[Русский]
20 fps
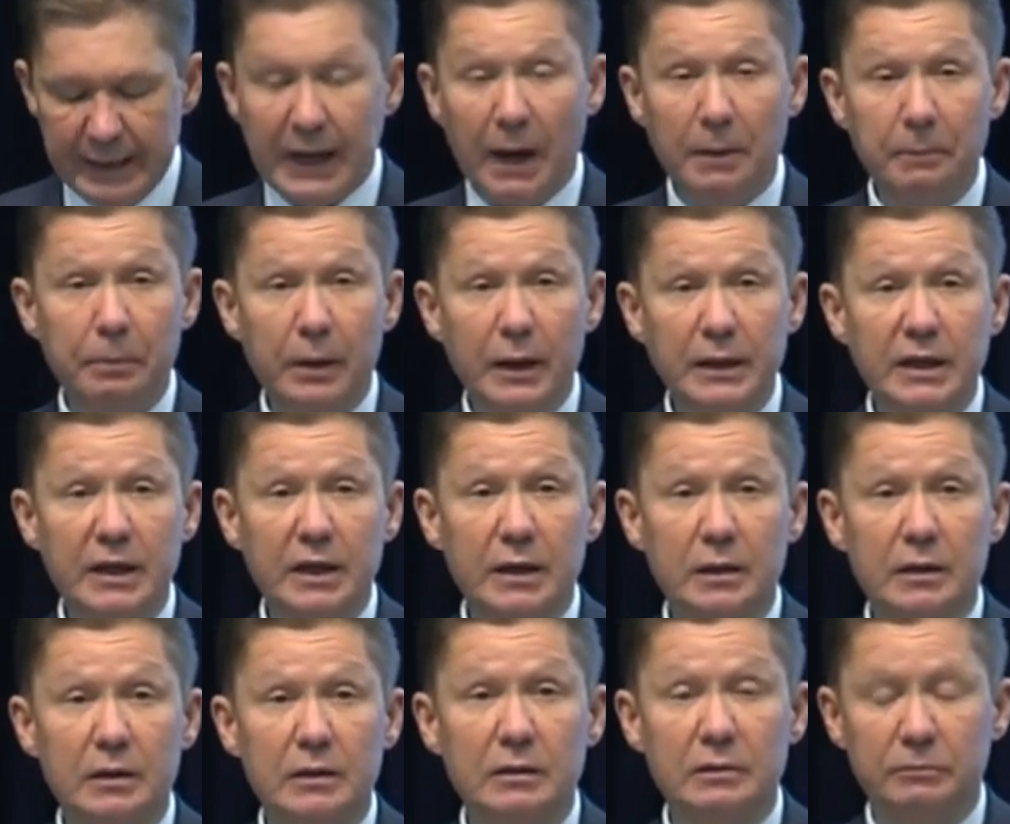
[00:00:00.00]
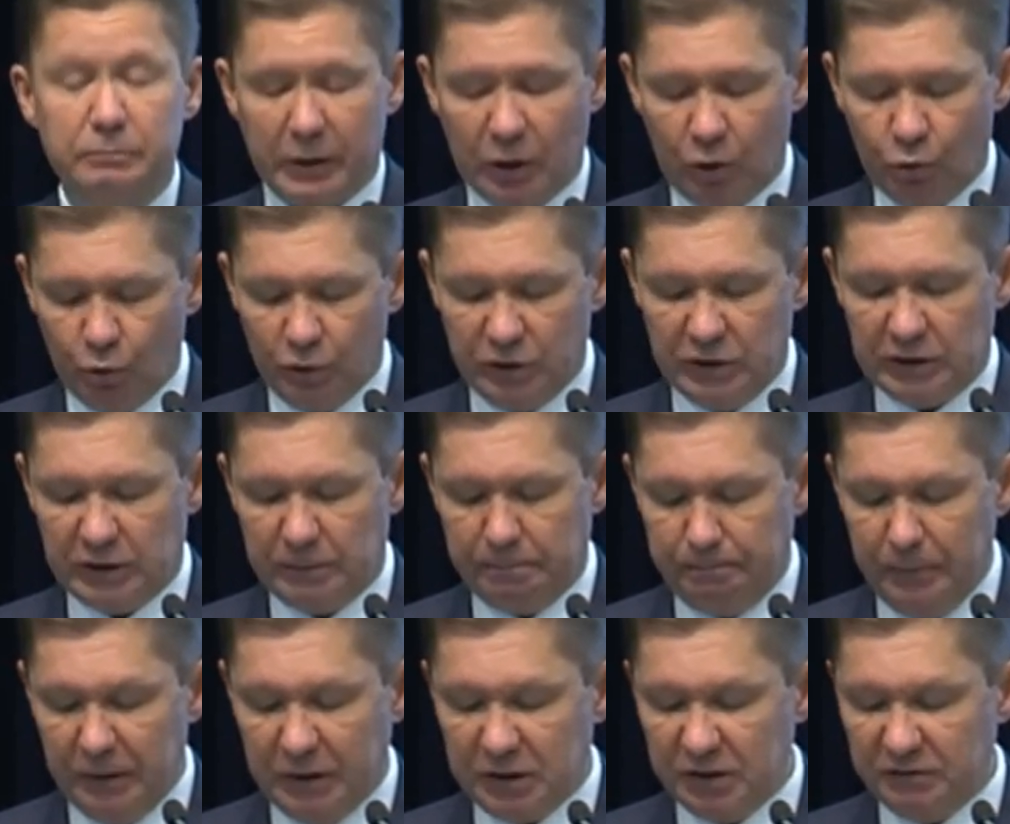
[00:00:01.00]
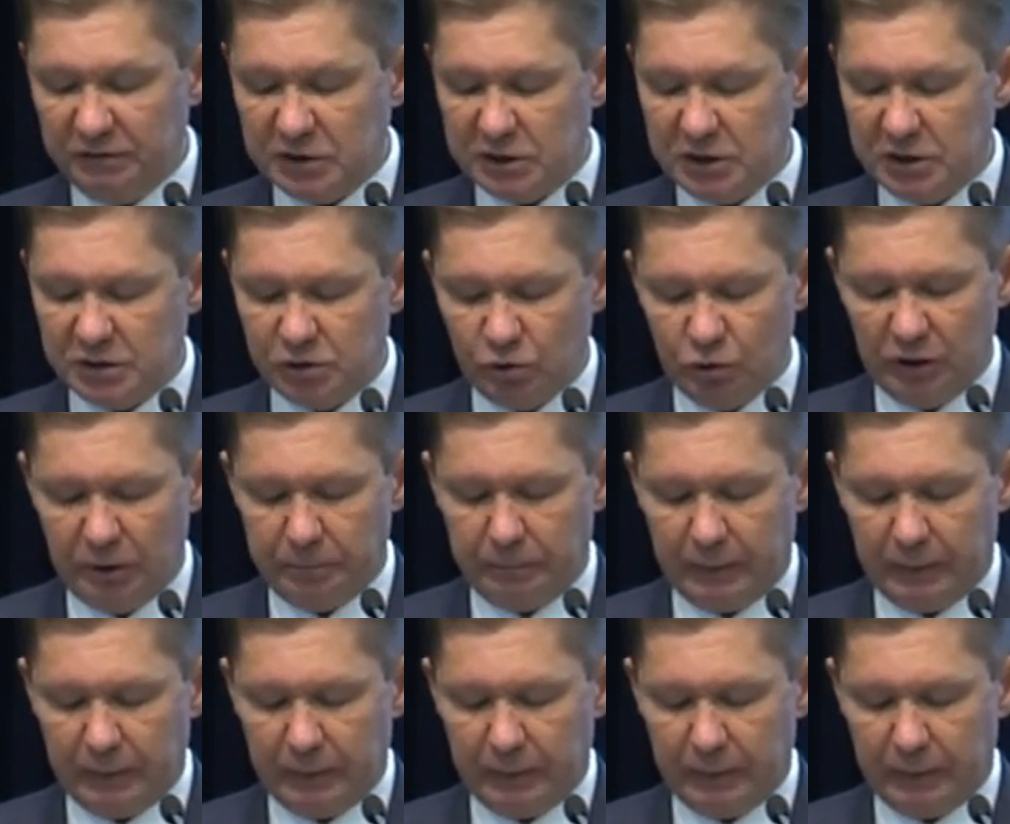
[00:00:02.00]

Компания проходит пик инвестиционной